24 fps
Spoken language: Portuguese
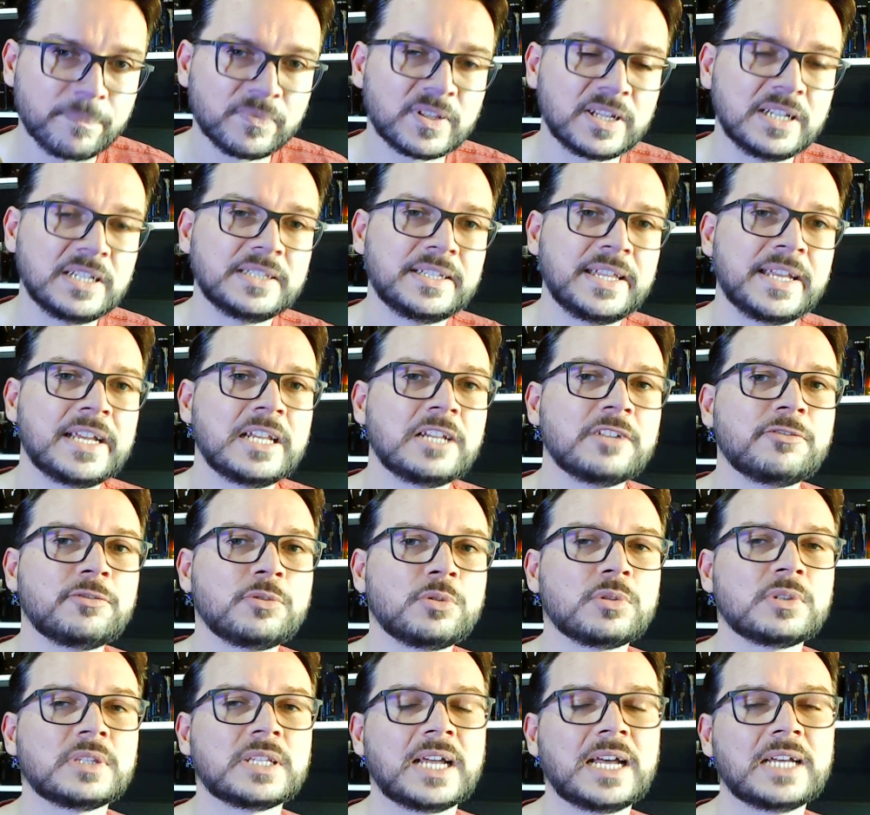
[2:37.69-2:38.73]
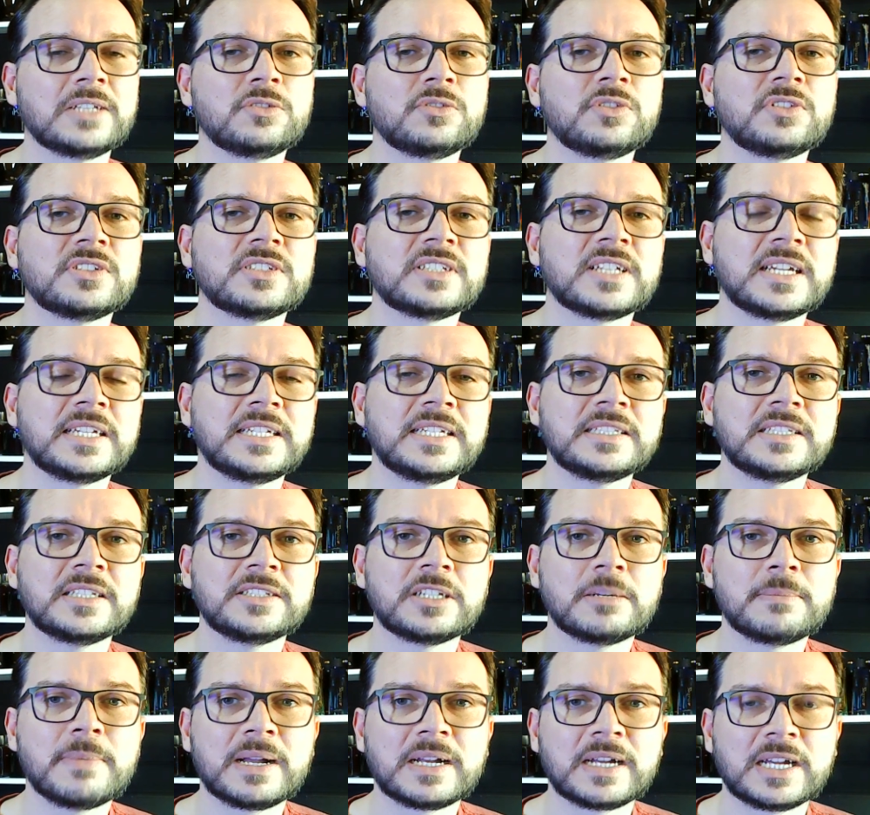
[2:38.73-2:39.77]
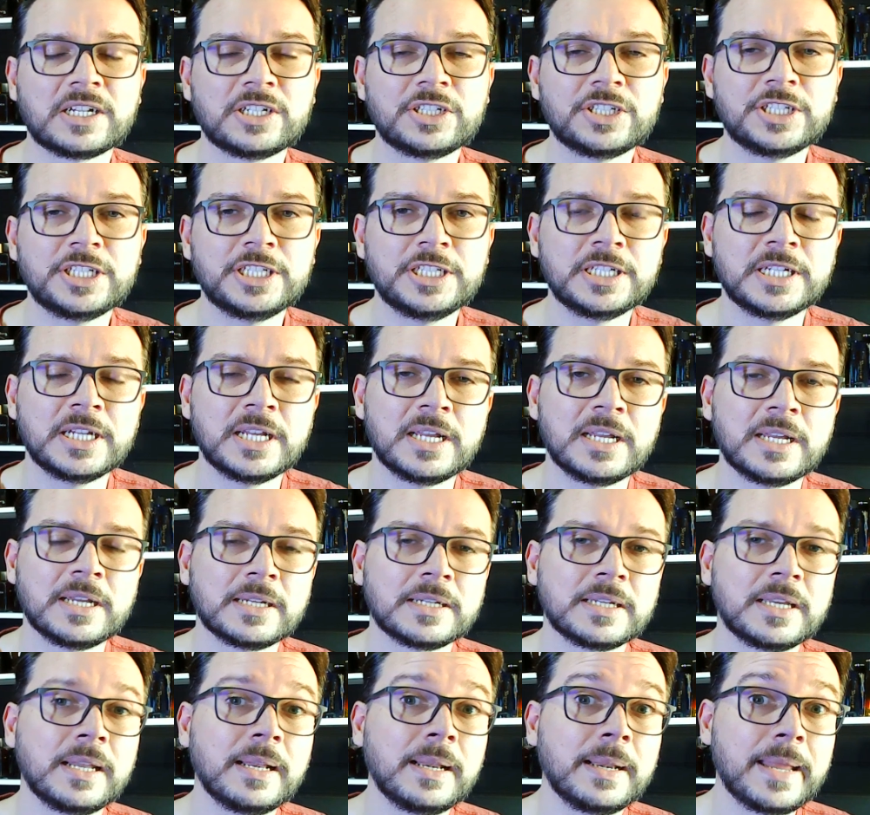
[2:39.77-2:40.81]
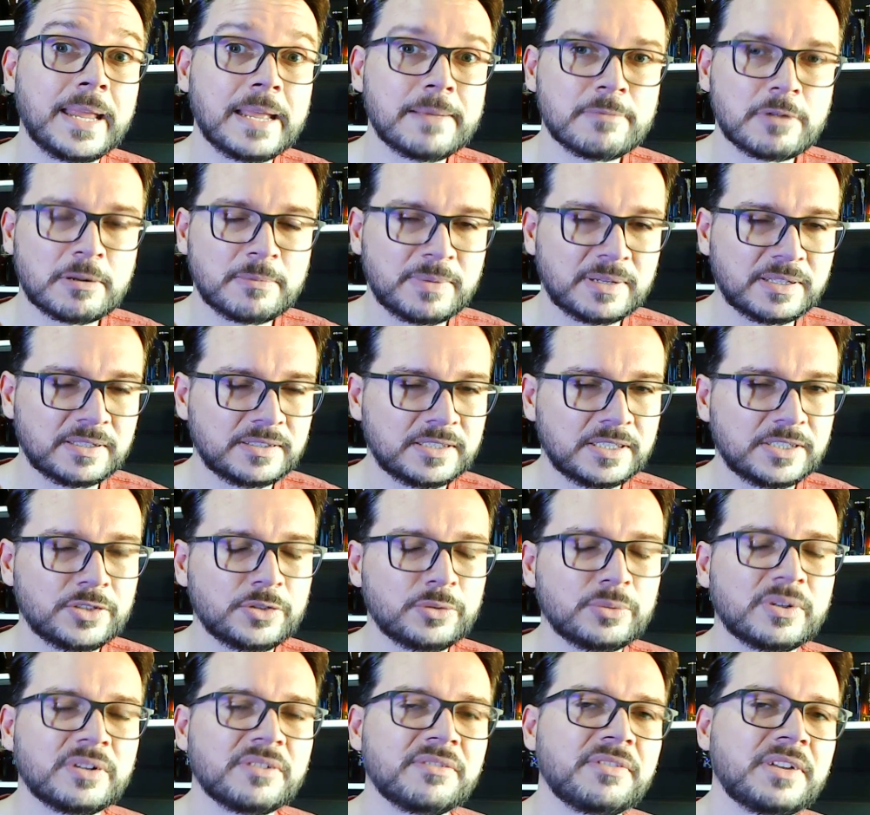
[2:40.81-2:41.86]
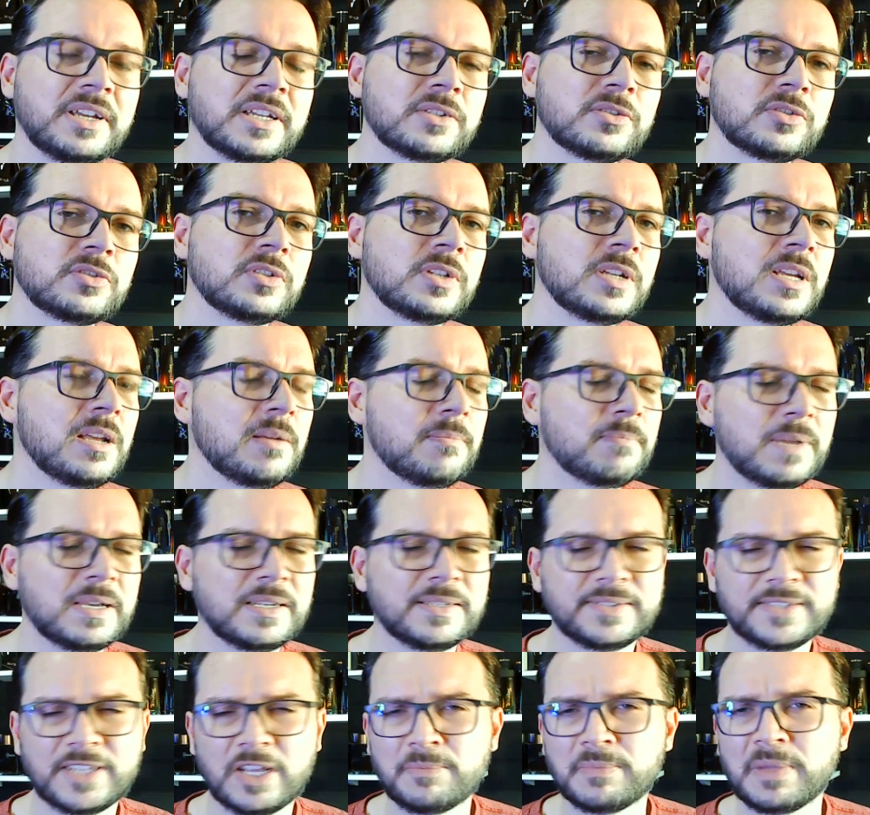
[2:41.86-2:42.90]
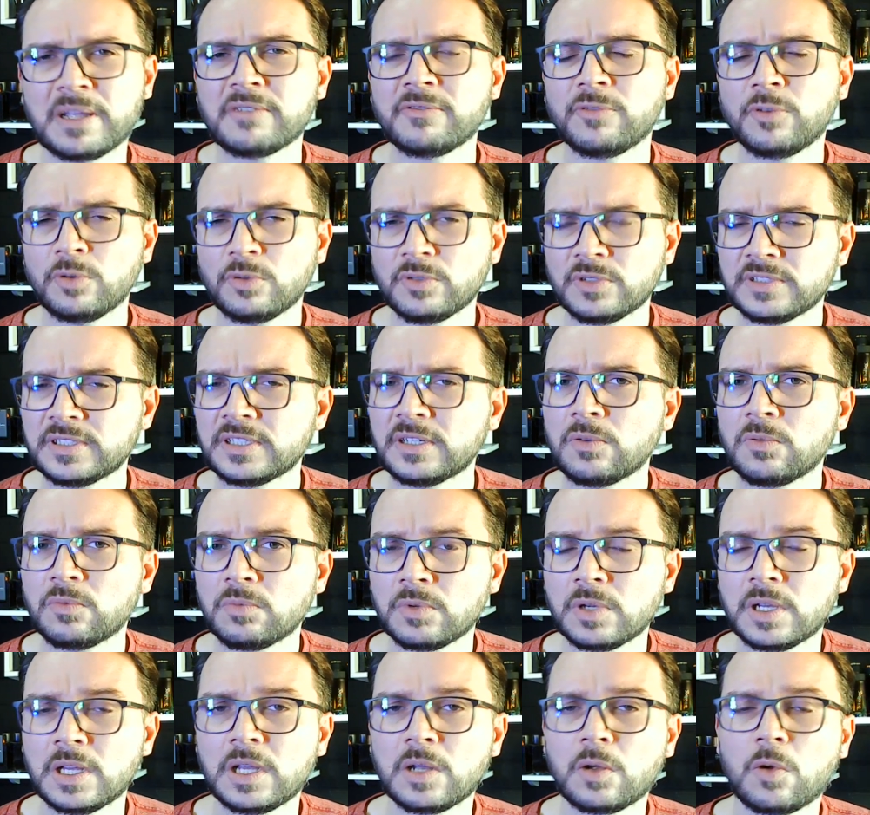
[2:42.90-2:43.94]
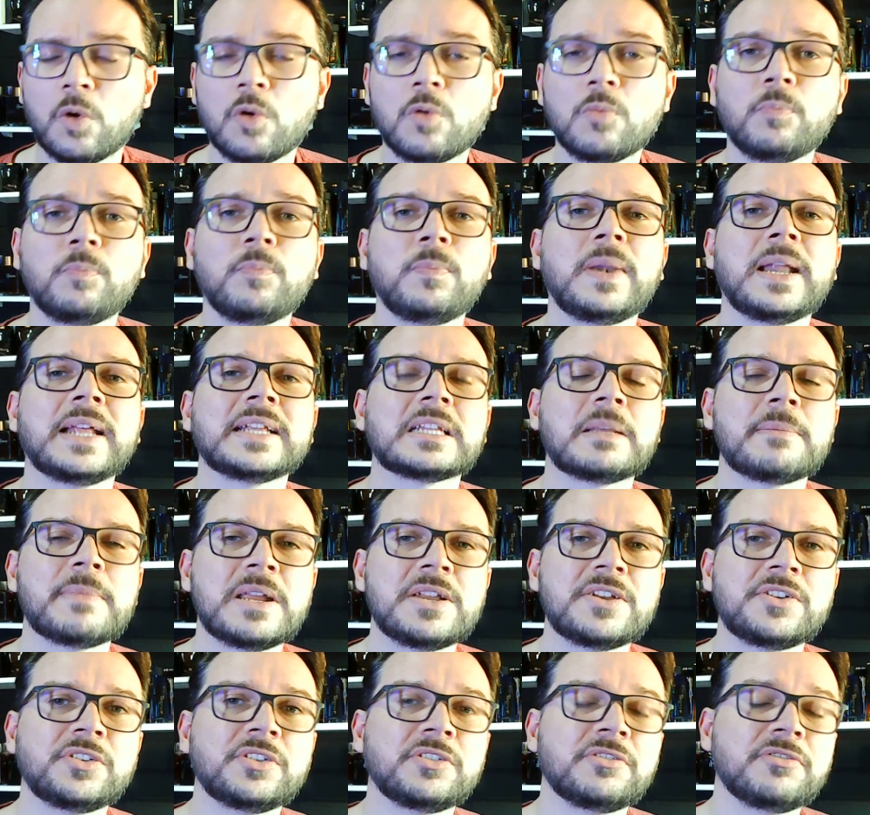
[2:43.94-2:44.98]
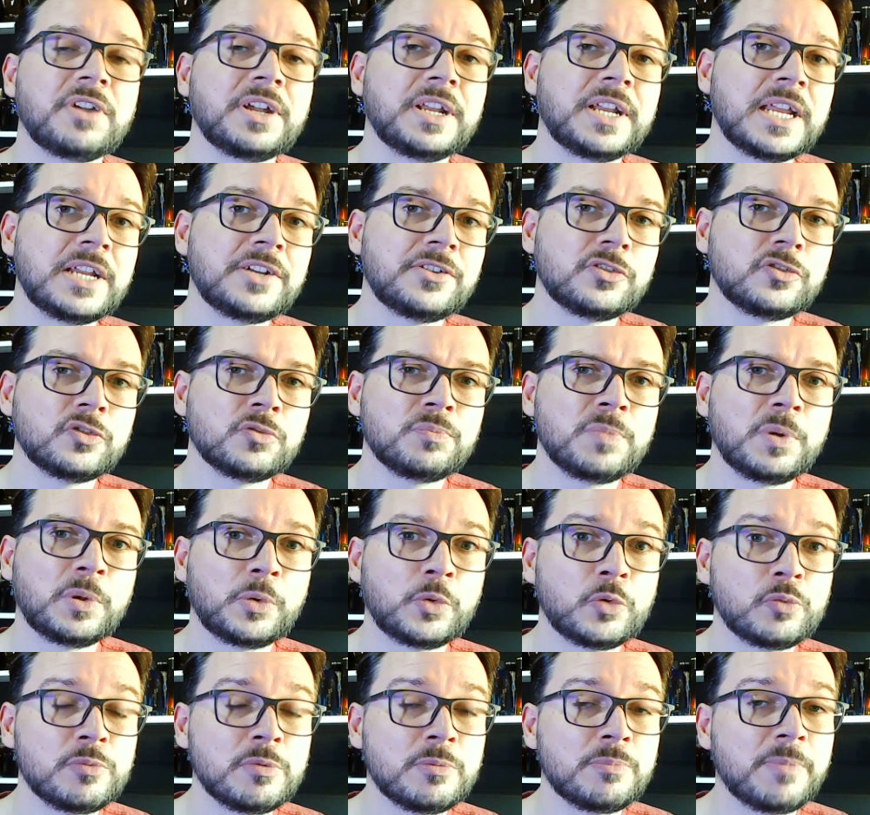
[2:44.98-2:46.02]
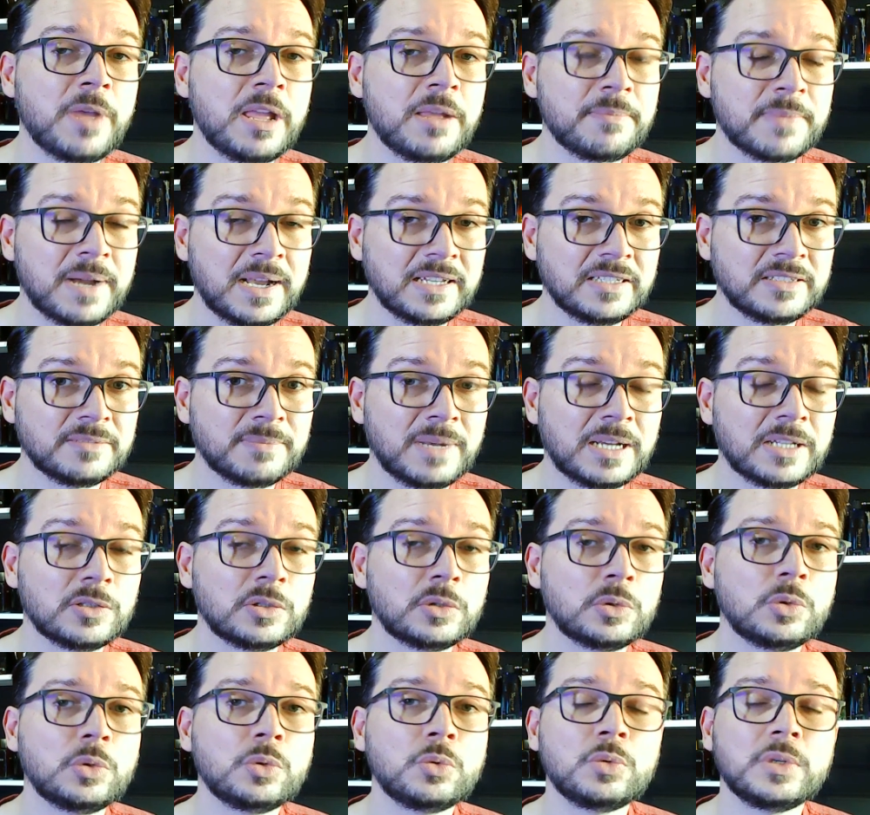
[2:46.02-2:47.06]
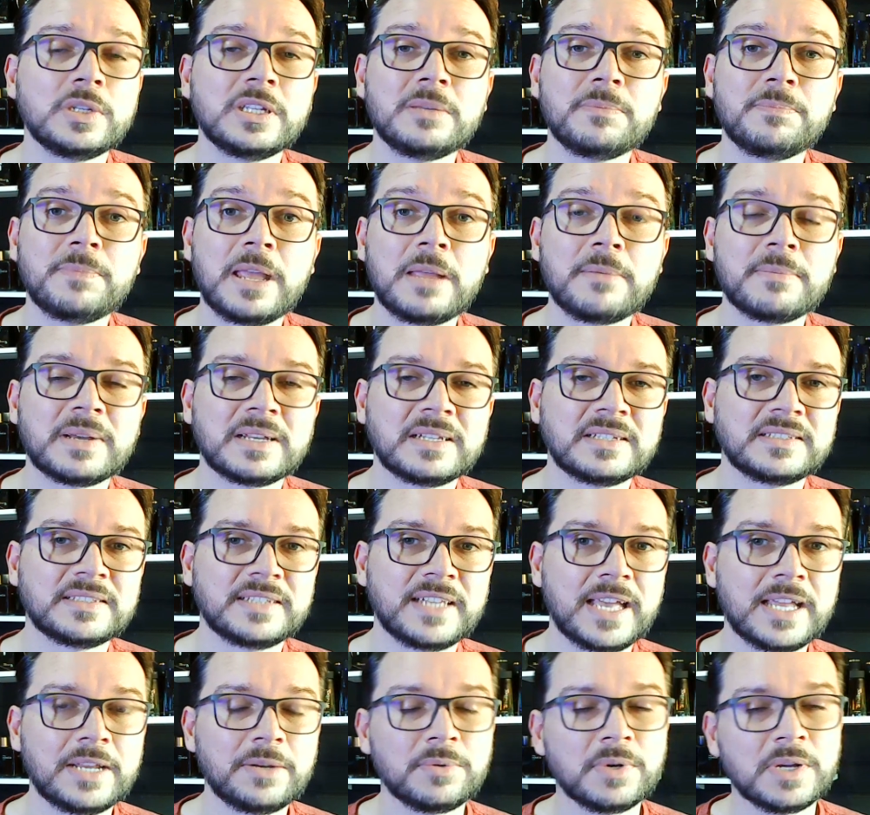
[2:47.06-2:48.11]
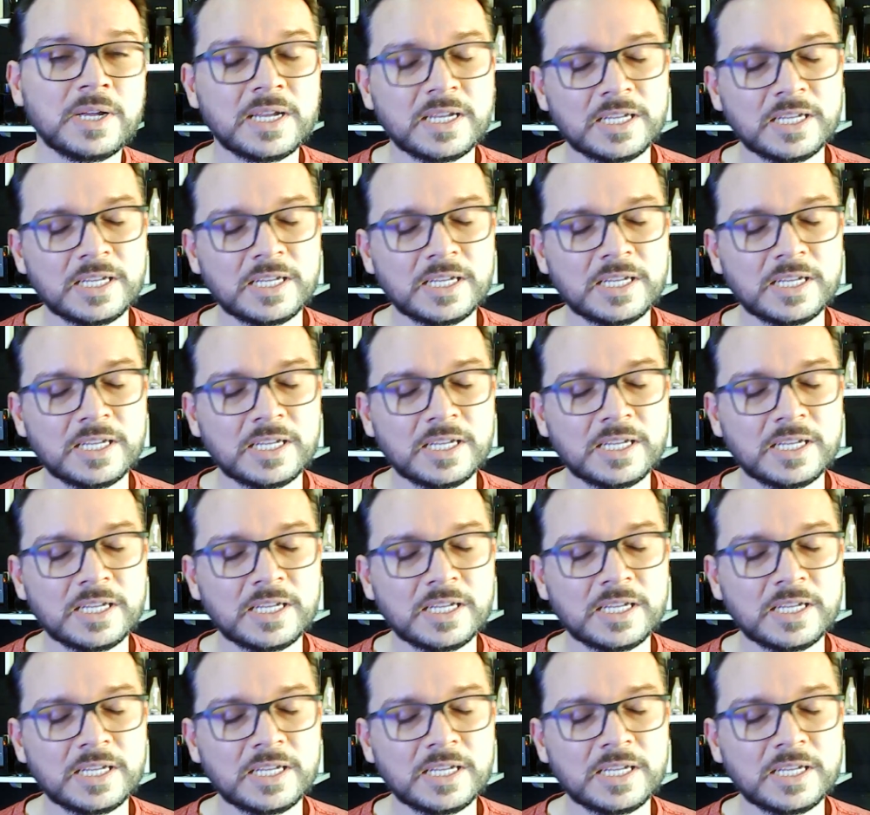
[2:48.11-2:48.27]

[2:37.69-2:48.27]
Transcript: Ele tem aquele frutado de saída de abacaxi que lembra bastante o Aventus, mas tem uma evolução completamente diferente de um perfume bem mais maduro e bem mais sério,